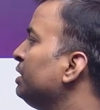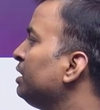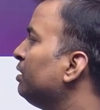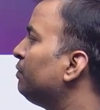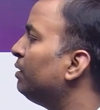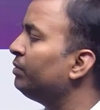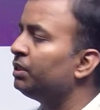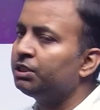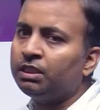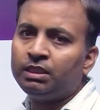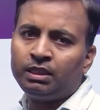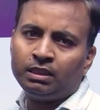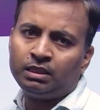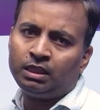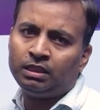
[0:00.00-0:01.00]
का फाउंडेशन
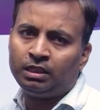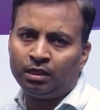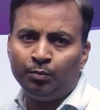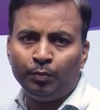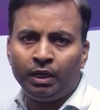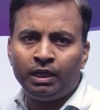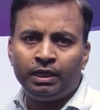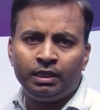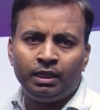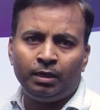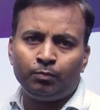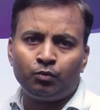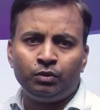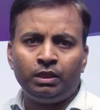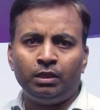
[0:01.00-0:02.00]
किया था धर्मपाला ने
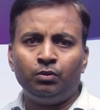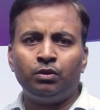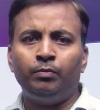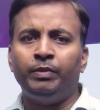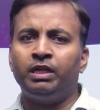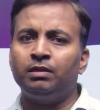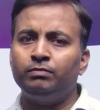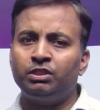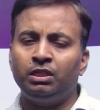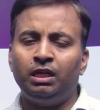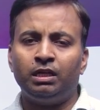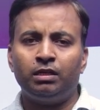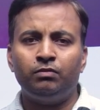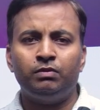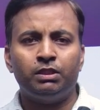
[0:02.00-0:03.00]
आपको याद होगा विक्रमशिला
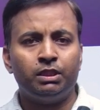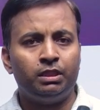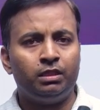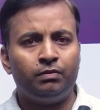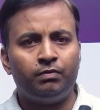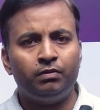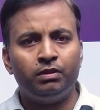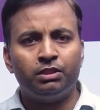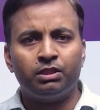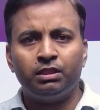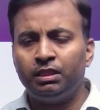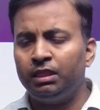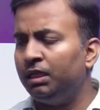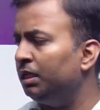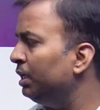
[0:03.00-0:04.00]
यूनिवर्सिटी का फाउंडेशन
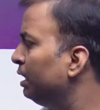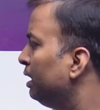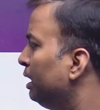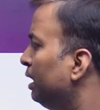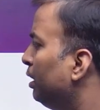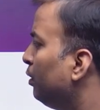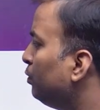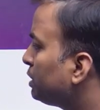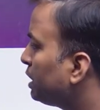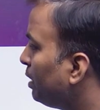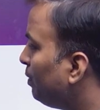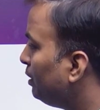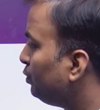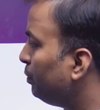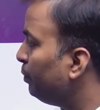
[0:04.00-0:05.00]
किया उसके
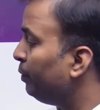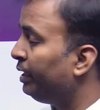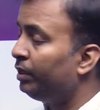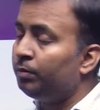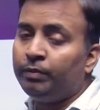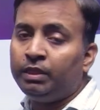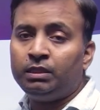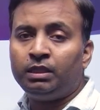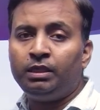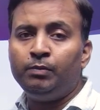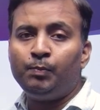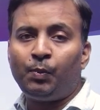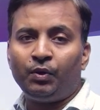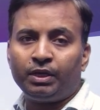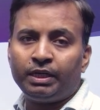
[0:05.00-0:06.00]
बाद जो मे, मेजर
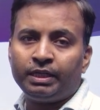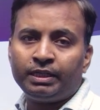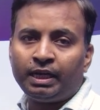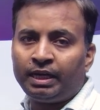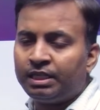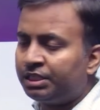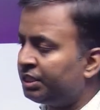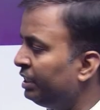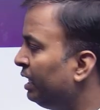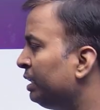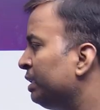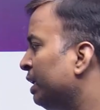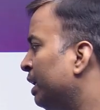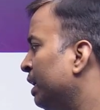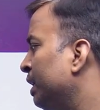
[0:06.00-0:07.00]
इंपॉर्टेंट डायनेस्टी
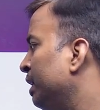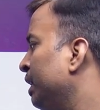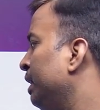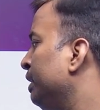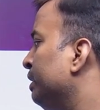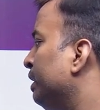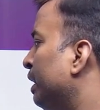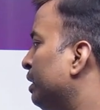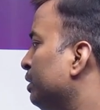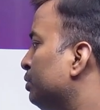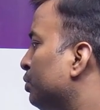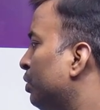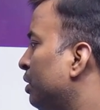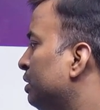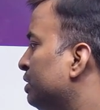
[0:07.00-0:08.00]
आता है दैट इज
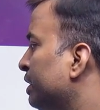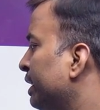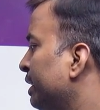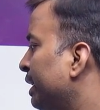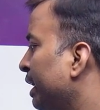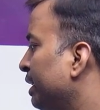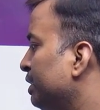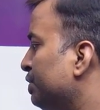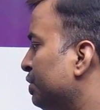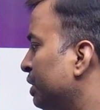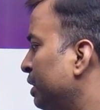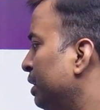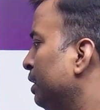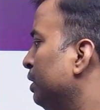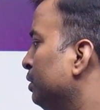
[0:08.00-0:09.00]
कॉल्ड सेन डायनेस्टी
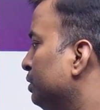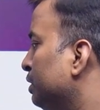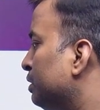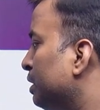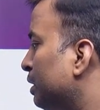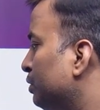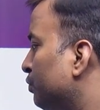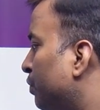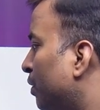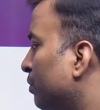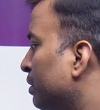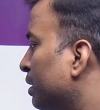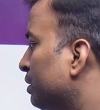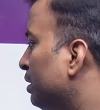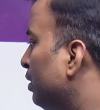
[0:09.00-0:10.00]
जिसका जो
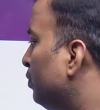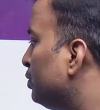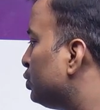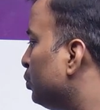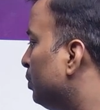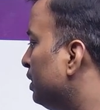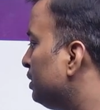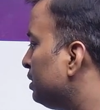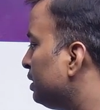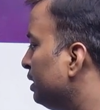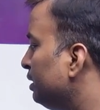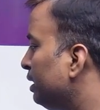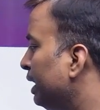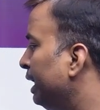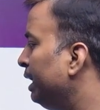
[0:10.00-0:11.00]
फाउंडर थे वो सुमंत
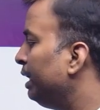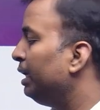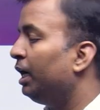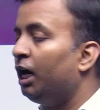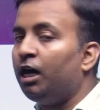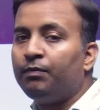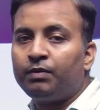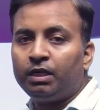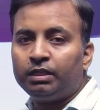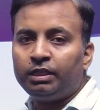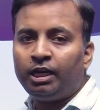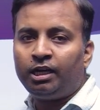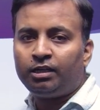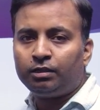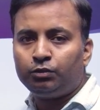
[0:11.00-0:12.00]
सेन थे आफ्टर
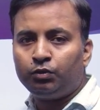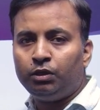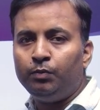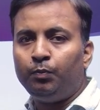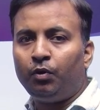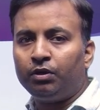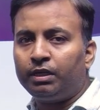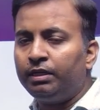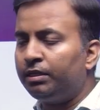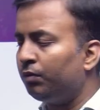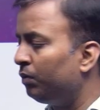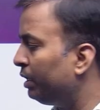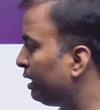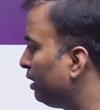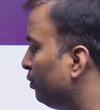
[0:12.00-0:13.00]
दैट जो इम्पोर्टेंट
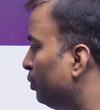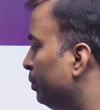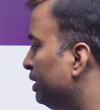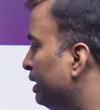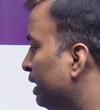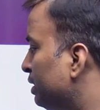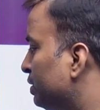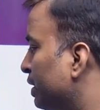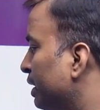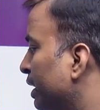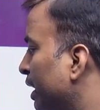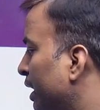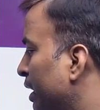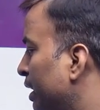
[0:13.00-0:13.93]
रूलर है वो विजय सेन है